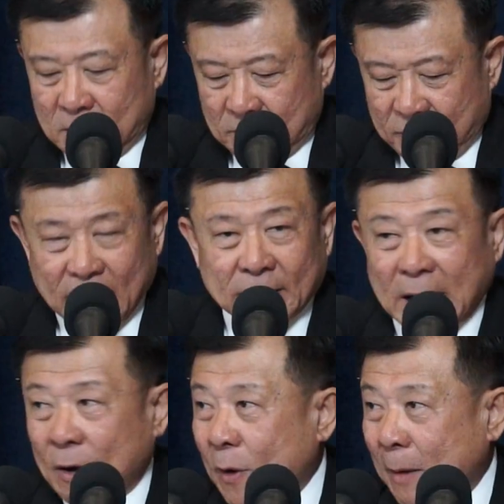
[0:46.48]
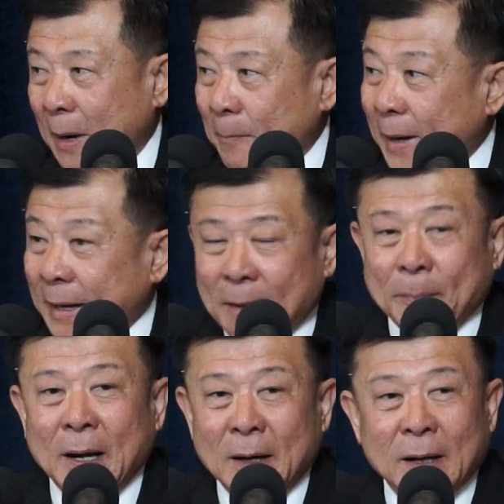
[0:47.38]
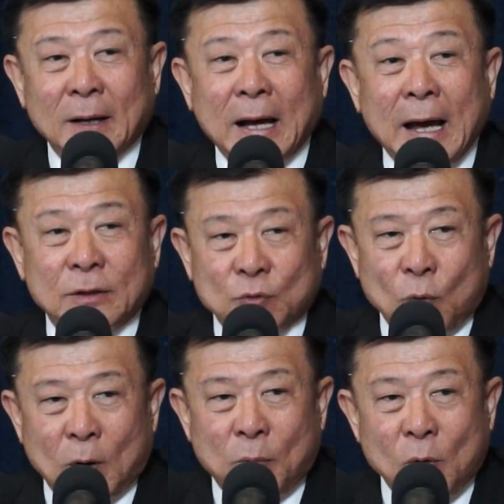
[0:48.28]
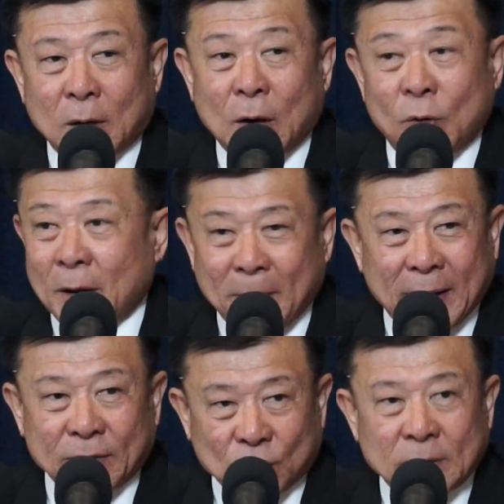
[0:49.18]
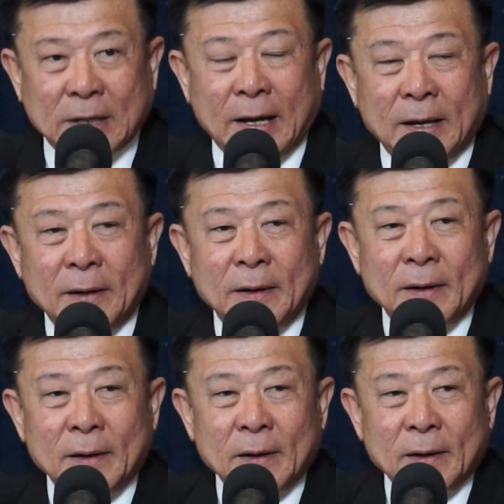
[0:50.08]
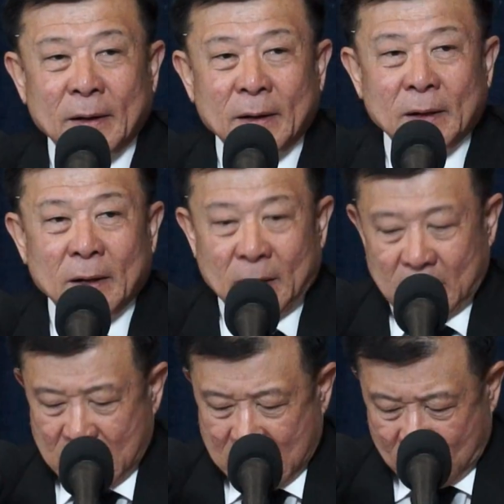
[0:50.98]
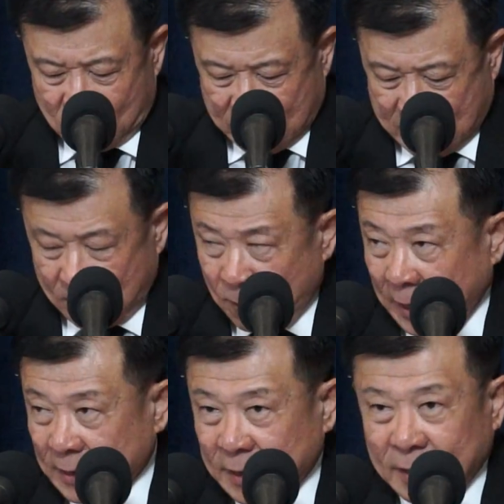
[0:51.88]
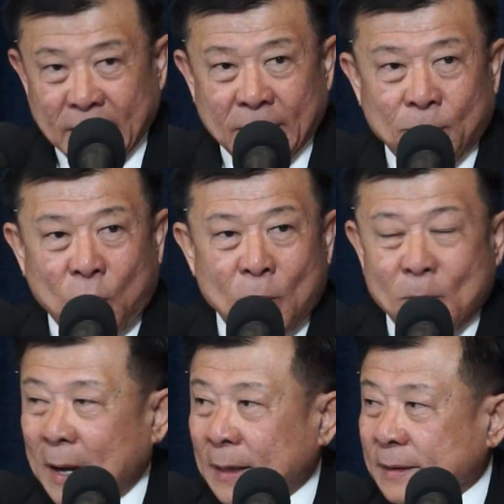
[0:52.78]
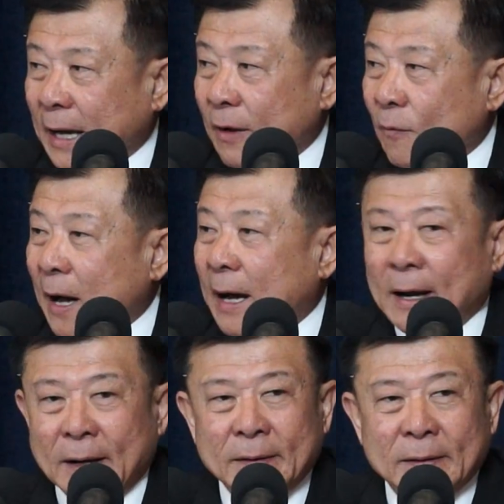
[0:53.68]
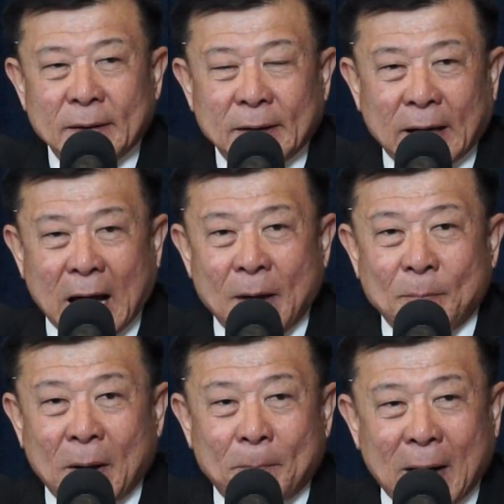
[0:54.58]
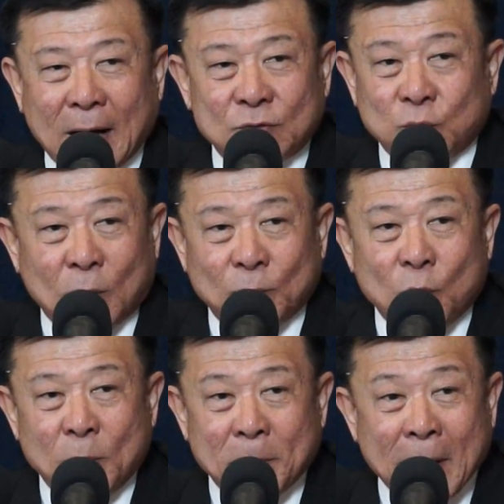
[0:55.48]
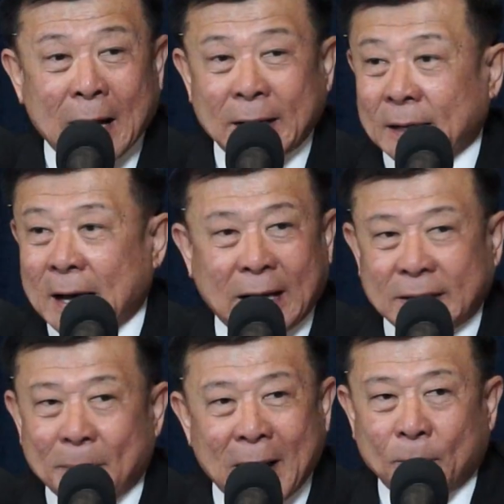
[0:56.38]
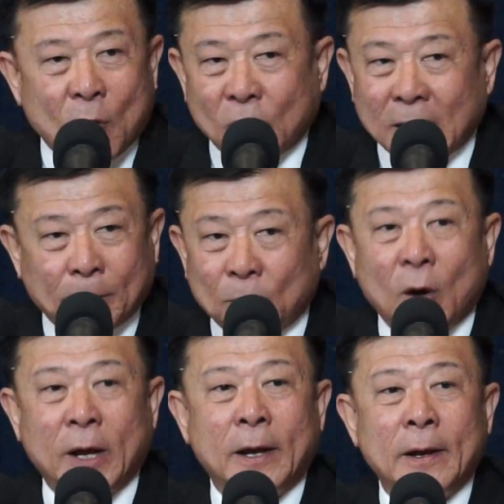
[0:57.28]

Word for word: เพียงแต่ว่ามันไม่ได้เป็นเรื่องใกล้ตัวพวกเราเลยไม่ได้สนใจ แล้วนะวันนี้นี่ ผมมั่นใจว่า การประปาส่วนภูมิภาคนี่ขาดสภาพคล่องเรียบร้อย